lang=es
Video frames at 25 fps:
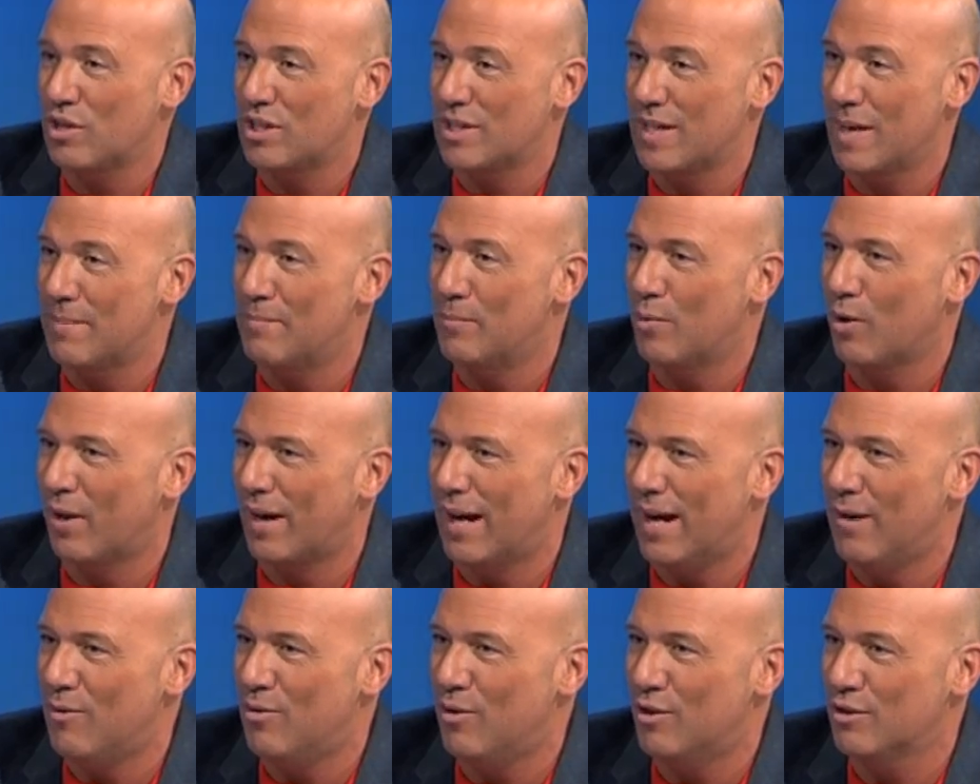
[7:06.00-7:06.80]
se han
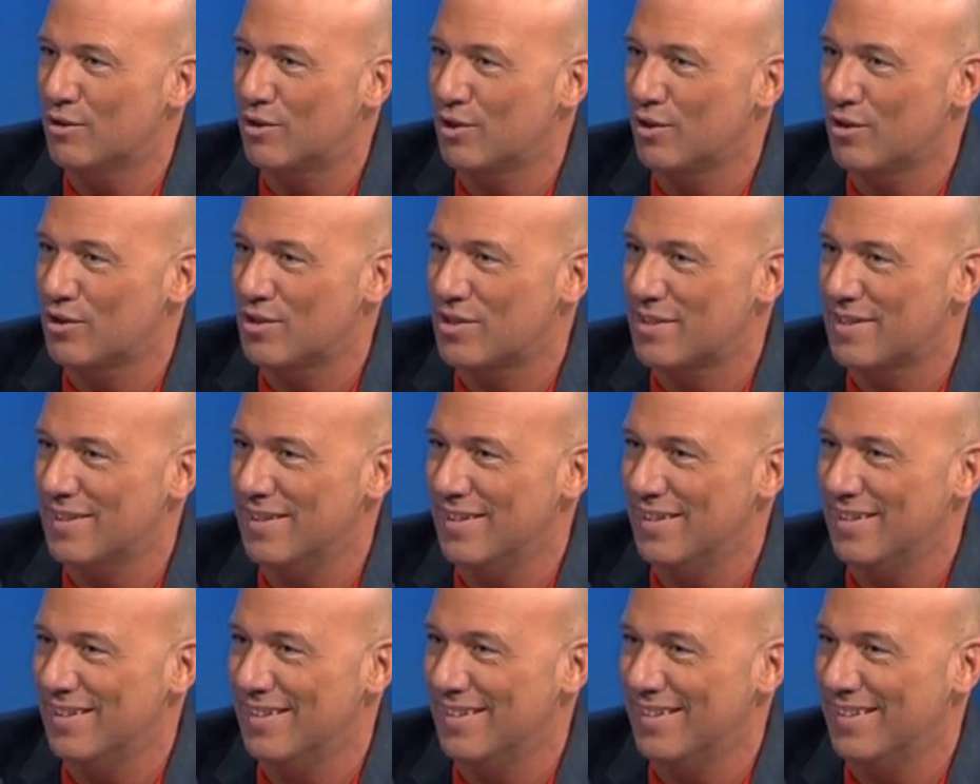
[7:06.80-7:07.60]
borrado, otros
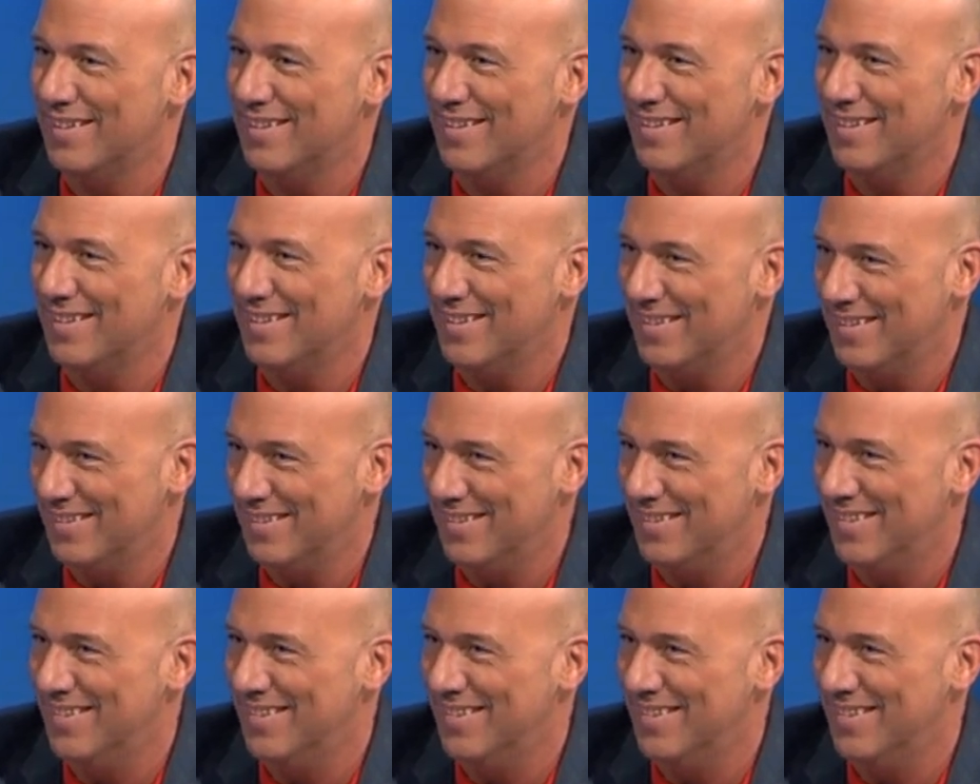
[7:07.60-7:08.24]
eh,